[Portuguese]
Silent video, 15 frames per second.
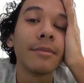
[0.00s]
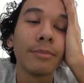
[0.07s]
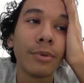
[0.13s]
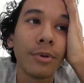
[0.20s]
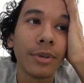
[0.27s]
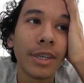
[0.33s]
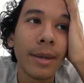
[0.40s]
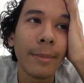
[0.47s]

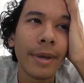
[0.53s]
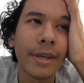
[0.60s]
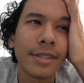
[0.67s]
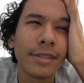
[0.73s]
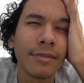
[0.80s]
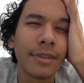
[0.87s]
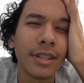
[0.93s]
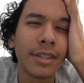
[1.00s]
Bom, o que mais
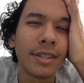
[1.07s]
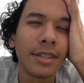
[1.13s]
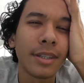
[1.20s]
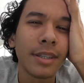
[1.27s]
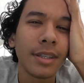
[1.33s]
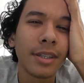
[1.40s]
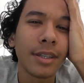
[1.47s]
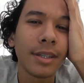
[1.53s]
que vai
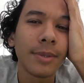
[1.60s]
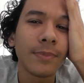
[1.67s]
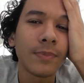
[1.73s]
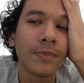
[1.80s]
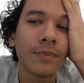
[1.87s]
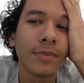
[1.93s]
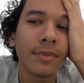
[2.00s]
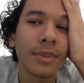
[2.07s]
ter?
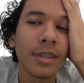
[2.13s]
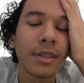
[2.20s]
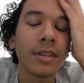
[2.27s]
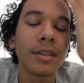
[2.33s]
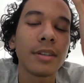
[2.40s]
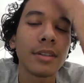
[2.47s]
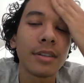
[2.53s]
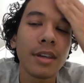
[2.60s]

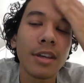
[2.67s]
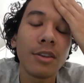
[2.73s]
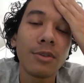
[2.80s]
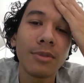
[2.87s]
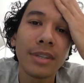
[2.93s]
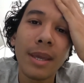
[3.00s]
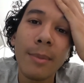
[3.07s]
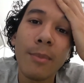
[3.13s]
É que não
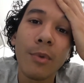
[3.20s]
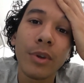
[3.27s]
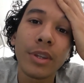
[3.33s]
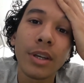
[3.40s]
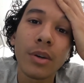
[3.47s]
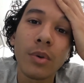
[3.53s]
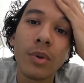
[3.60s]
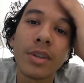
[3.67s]
tem muita
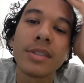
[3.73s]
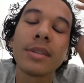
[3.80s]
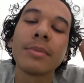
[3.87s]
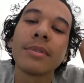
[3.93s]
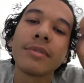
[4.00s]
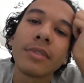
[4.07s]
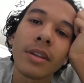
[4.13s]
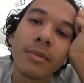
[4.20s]
coisa
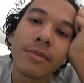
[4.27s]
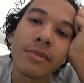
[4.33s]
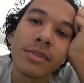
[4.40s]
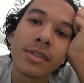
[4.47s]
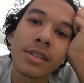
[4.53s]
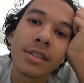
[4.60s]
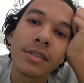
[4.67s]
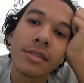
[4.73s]
para falar pra
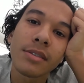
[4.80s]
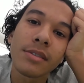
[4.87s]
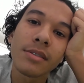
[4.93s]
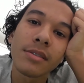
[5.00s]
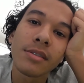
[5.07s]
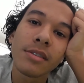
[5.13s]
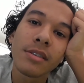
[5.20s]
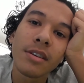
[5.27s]
vocês.
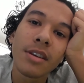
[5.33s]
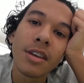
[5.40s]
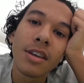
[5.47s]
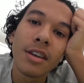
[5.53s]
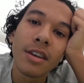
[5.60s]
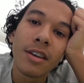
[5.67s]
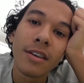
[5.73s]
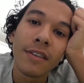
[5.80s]

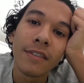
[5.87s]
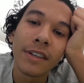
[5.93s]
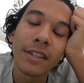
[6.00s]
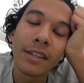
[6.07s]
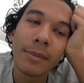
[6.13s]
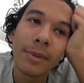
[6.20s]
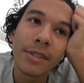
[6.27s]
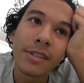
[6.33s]
Vai
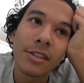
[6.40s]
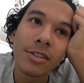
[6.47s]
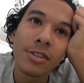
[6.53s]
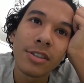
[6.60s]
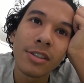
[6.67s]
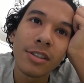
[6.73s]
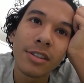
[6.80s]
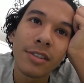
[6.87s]
ter
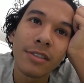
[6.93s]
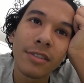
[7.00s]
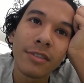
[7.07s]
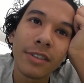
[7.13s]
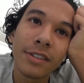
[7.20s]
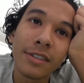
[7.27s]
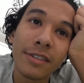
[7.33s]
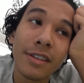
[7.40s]
bastante.
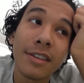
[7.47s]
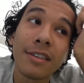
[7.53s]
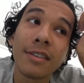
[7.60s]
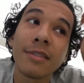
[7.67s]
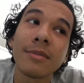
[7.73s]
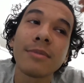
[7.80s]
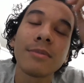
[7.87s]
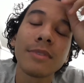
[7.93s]
Vai
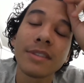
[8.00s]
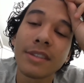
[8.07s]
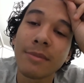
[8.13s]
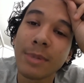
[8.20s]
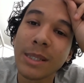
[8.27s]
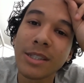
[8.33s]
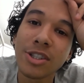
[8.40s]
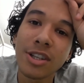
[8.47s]
ser. Vai ter
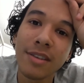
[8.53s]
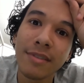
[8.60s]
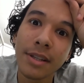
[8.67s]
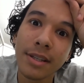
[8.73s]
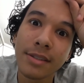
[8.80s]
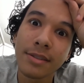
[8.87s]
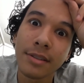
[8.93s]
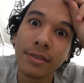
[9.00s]
bastante
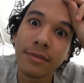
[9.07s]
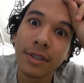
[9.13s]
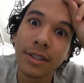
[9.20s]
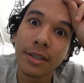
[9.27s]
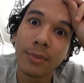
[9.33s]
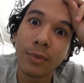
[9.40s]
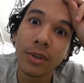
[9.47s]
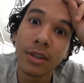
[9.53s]
revelação, vai
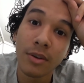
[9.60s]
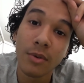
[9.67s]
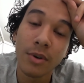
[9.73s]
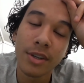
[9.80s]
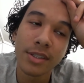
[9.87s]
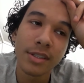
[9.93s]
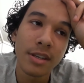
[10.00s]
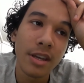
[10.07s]
ter muita
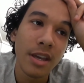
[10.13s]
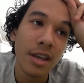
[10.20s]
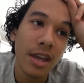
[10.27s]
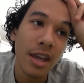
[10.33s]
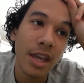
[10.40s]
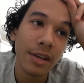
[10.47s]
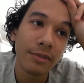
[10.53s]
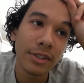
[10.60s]
coisa.
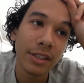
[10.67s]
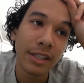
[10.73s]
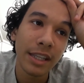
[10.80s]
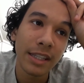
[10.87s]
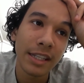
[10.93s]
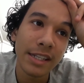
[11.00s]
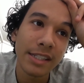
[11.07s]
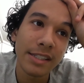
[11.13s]
Eu vou tentar
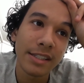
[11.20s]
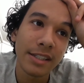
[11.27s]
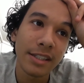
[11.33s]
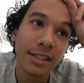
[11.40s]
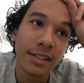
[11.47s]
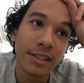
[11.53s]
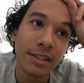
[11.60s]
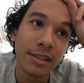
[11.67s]

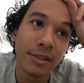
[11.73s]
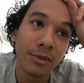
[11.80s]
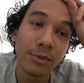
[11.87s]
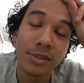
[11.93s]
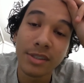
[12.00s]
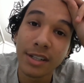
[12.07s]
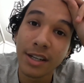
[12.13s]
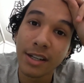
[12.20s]
trazer
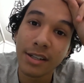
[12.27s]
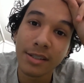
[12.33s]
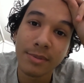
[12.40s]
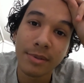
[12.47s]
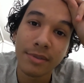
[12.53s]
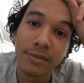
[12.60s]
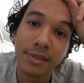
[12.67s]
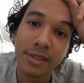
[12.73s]
os trailers
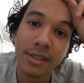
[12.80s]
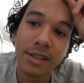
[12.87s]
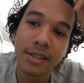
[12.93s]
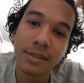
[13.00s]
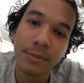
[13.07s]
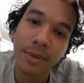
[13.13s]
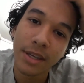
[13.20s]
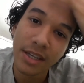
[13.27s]
para vocês,
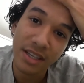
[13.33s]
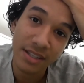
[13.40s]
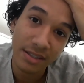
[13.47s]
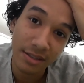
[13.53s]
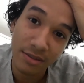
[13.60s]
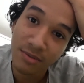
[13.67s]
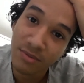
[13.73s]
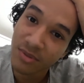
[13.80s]
a minha
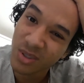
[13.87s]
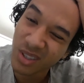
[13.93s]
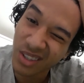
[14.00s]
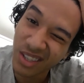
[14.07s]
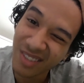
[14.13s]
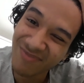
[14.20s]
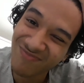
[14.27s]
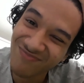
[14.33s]
reação, se der.